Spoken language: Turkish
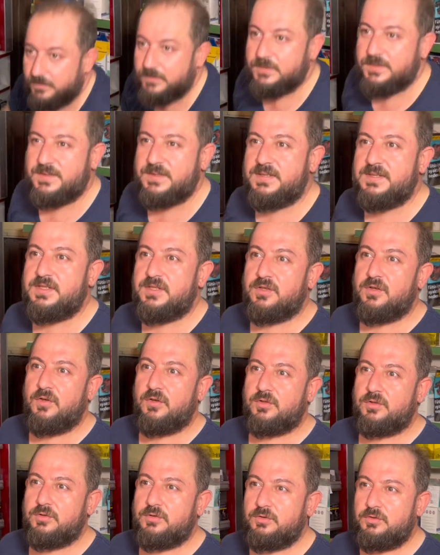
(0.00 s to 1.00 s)
Sizi
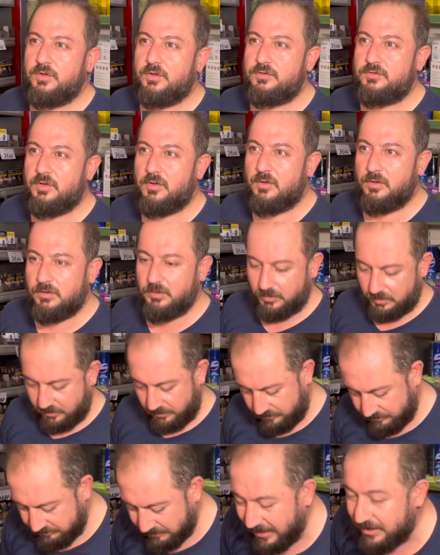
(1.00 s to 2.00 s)
gördük kötü olduk.
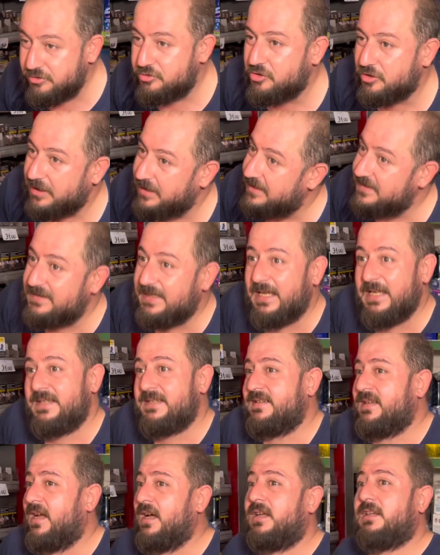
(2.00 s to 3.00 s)
Ben şu kasayı
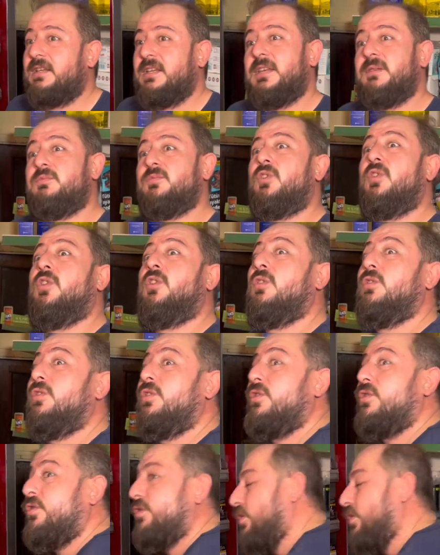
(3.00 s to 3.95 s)
saklayayım. Ne olur ne